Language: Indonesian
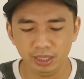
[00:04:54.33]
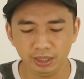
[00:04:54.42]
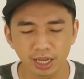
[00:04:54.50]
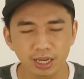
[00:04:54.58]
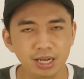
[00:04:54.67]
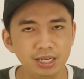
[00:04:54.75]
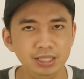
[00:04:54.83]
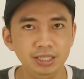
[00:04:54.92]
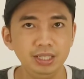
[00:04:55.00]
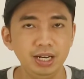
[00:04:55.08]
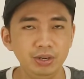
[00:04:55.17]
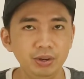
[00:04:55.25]
Kita akan mengisi
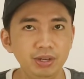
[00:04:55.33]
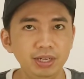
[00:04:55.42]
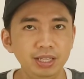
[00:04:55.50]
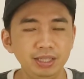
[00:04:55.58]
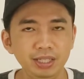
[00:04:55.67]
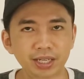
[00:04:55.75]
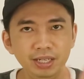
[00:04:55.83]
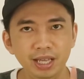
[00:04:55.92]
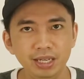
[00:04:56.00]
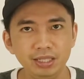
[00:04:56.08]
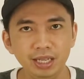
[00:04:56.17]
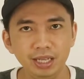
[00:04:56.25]
saldo nanti di
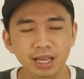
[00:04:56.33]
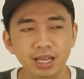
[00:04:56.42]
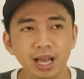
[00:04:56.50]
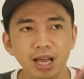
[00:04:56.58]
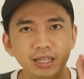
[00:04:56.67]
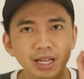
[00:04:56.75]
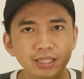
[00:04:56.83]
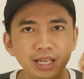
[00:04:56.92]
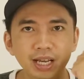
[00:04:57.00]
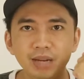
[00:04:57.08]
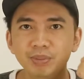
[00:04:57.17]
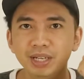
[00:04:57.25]
adik saya dan
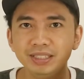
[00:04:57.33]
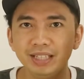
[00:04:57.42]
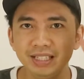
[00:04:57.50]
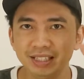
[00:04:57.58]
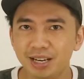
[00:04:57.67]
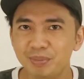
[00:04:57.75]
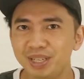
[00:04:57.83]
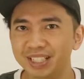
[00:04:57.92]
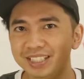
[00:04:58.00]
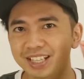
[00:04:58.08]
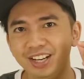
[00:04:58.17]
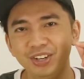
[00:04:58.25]
saya akan menjelaskan cara
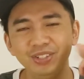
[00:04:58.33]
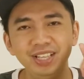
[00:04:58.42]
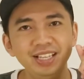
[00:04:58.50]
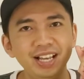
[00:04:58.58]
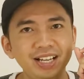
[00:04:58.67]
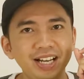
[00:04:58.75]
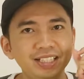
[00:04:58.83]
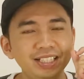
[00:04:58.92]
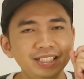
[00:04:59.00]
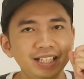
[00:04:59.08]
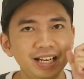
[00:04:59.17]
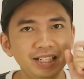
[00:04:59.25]
mengisi saldonya yang
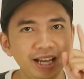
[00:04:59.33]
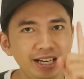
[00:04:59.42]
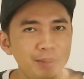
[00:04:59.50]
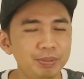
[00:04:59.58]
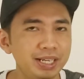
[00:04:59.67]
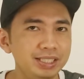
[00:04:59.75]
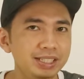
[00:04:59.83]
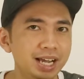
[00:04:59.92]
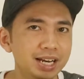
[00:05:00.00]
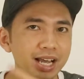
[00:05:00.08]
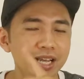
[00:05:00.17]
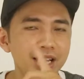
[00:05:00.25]
gratis dari aplikasi
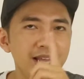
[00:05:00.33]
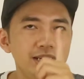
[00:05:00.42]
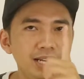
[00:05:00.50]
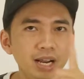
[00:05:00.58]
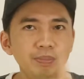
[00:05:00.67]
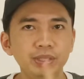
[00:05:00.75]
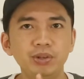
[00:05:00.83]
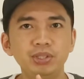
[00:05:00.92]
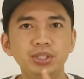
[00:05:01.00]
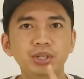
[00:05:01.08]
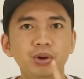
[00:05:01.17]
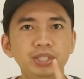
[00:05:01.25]
Dana, dari
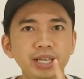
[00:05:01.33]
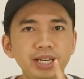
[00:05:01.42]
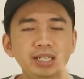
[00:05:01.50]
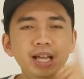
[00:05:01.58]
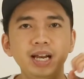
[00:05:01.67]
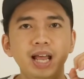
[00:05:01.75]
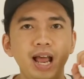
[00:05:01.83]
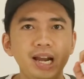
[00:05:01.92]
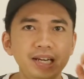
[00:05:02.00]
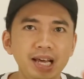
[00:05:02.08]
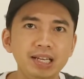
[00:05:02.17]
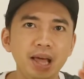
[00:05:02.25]
aplikasi Gojek dan
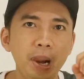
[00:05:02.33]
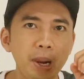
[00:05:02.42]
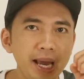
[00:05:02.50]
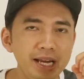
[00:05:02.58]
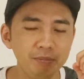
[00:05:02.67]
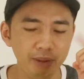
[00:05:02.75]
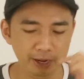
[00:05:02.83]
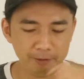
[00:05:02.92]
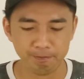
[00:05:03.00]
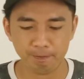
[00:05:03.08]
dari Line Bank.